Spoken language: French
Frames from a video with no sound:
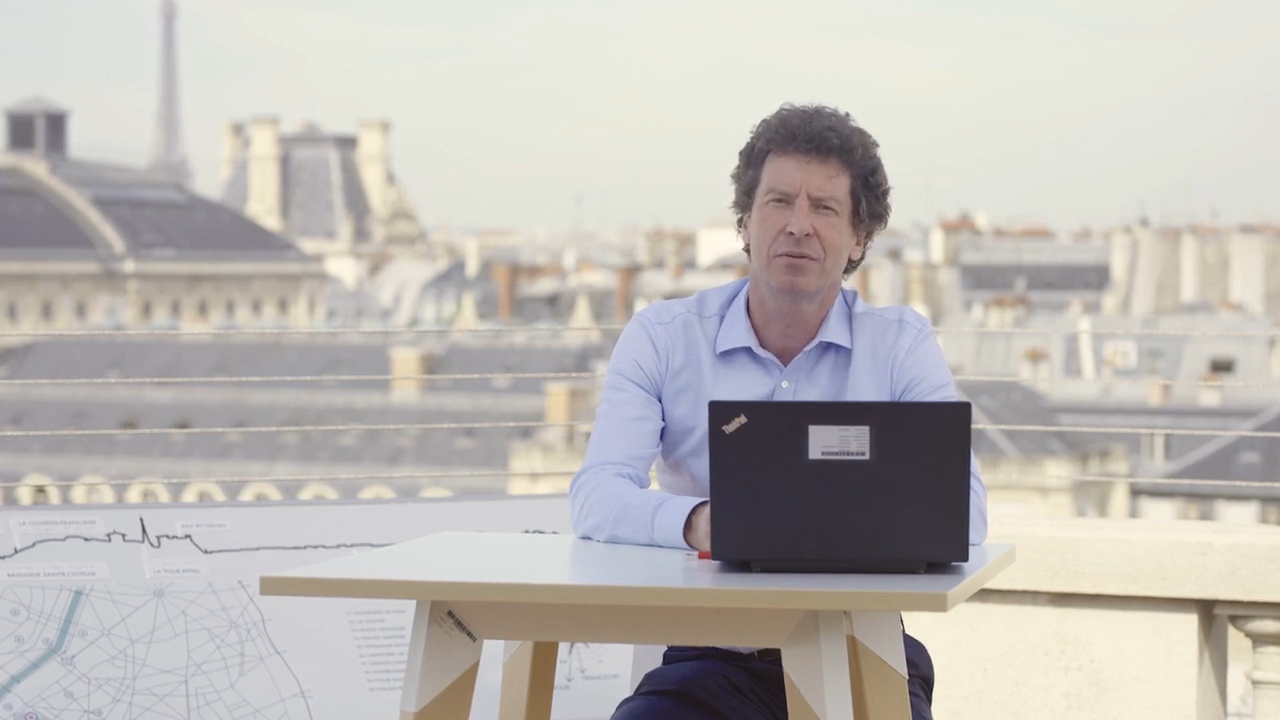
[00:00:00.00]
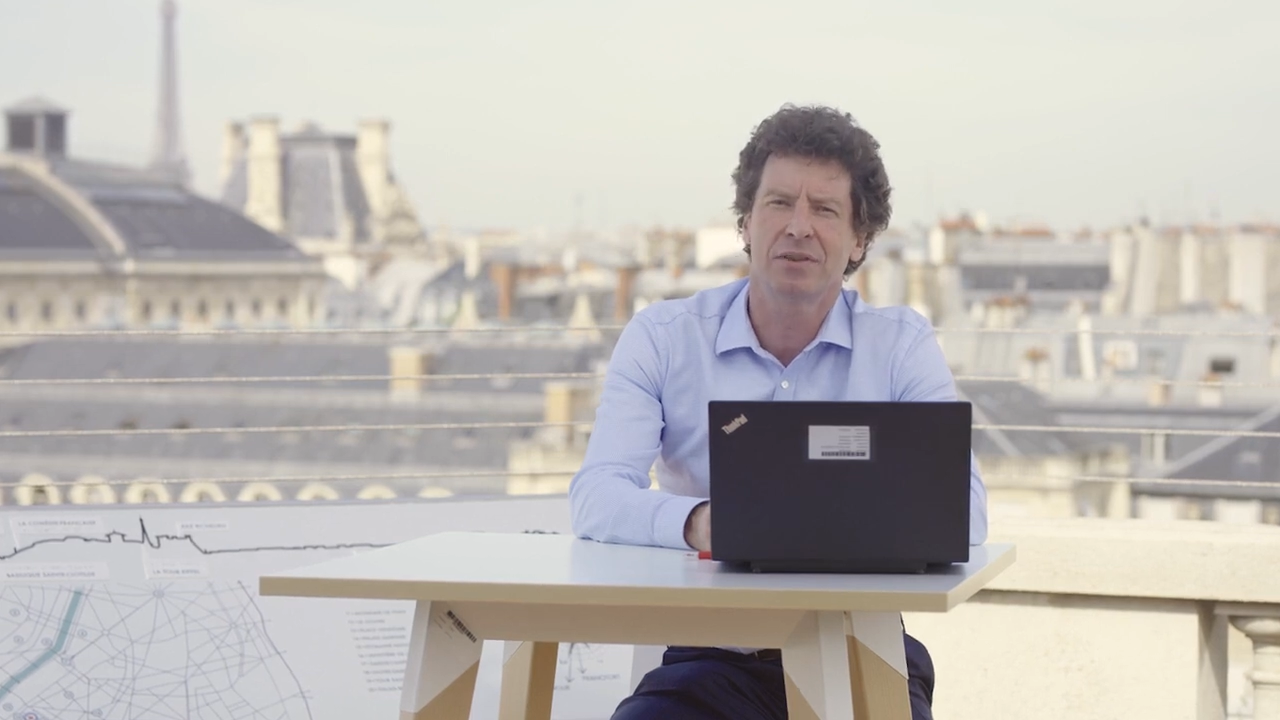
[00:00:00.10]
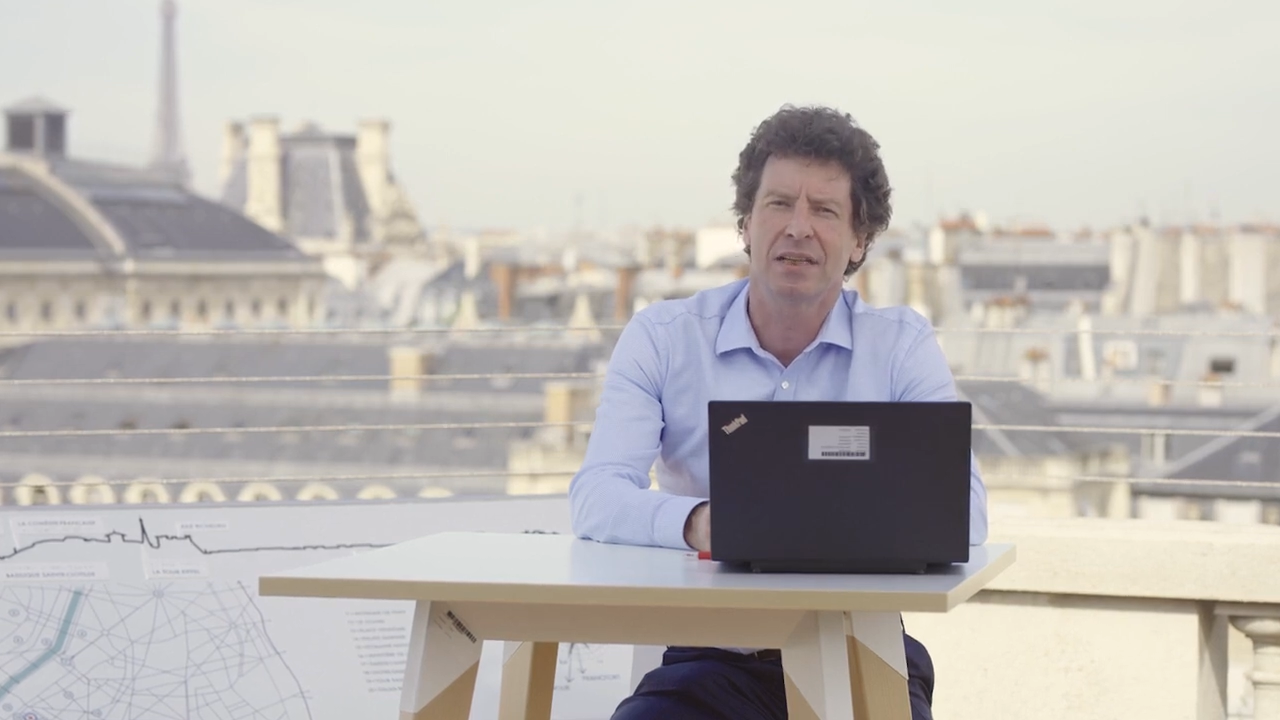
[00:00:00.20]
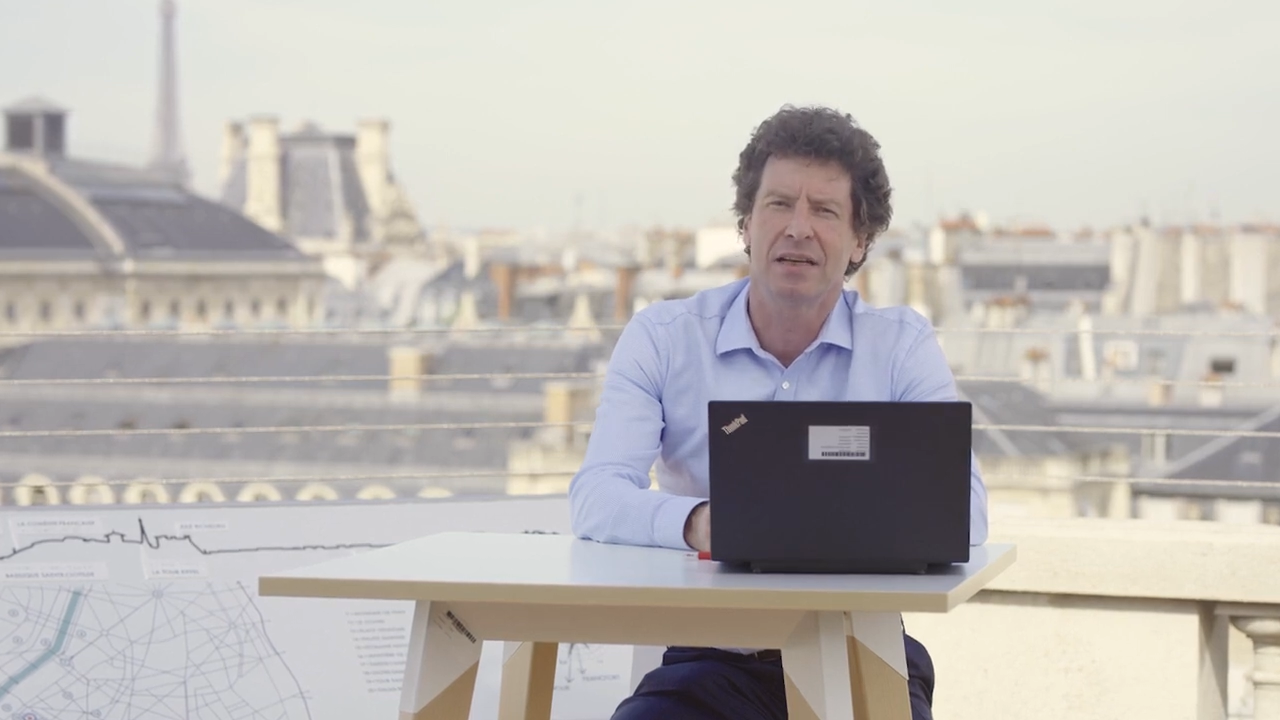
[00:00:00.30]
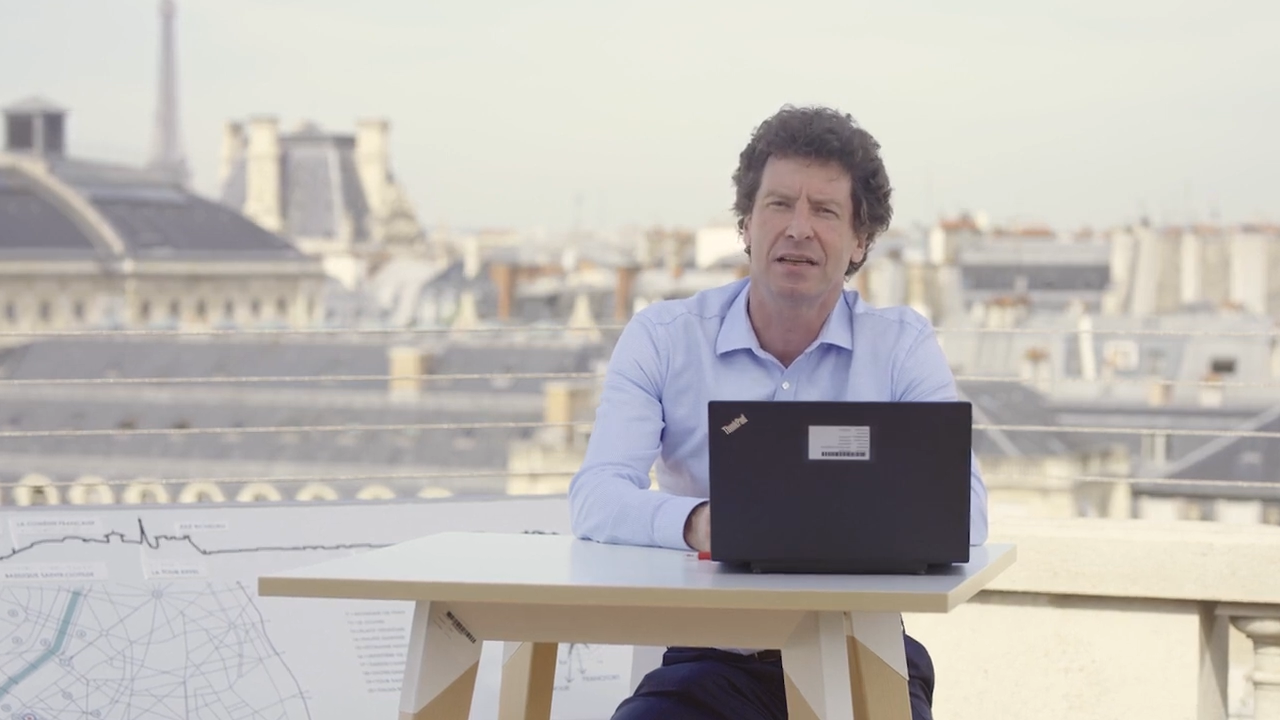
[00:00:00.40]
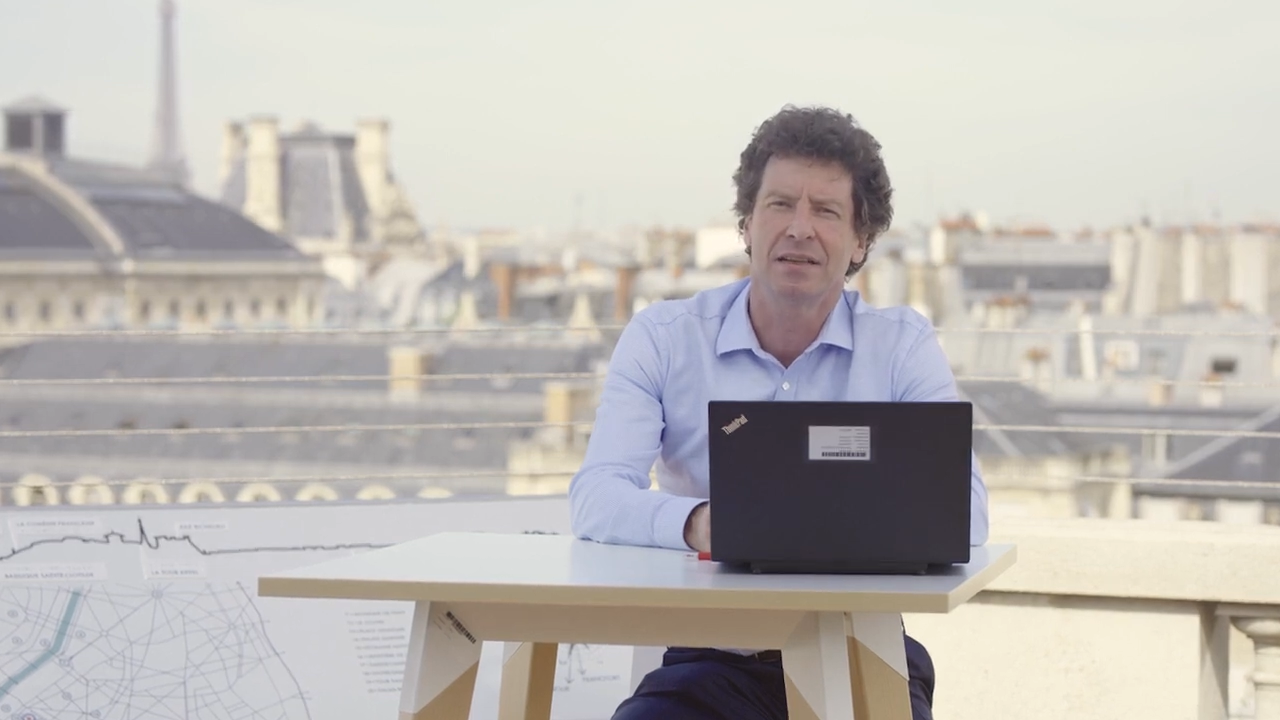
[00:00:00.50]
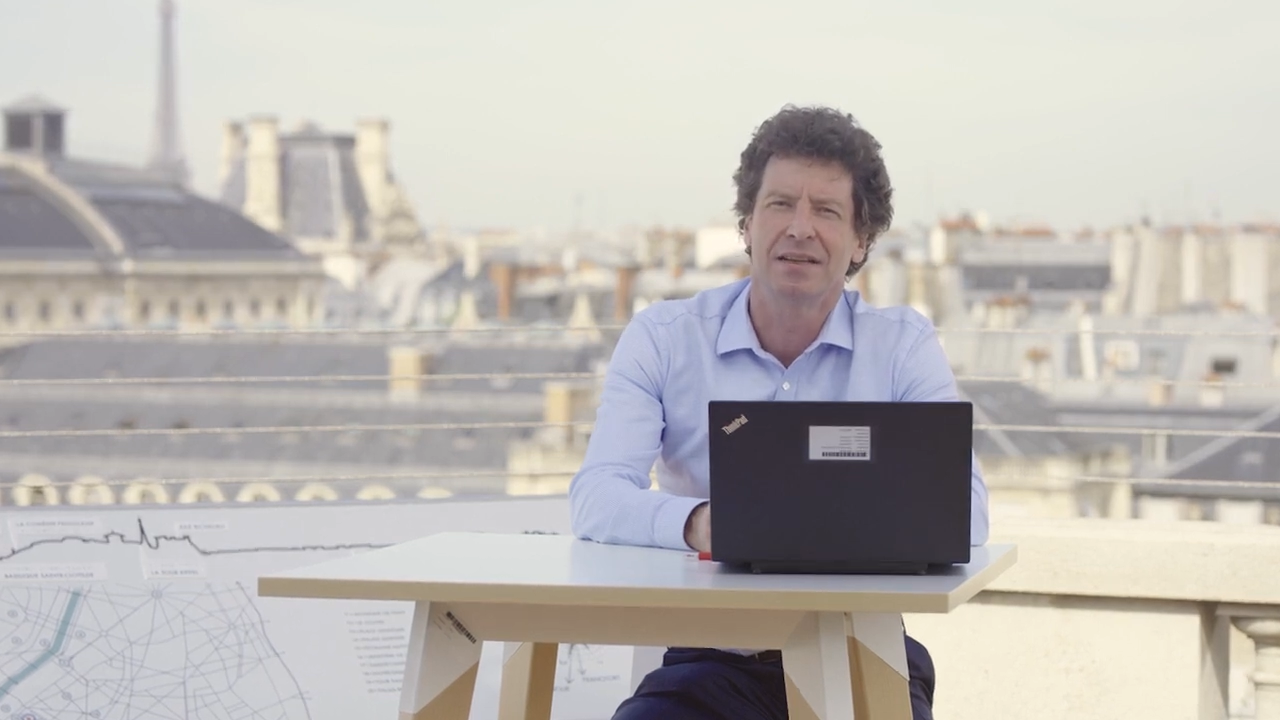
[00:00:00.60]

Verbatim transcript: conseil.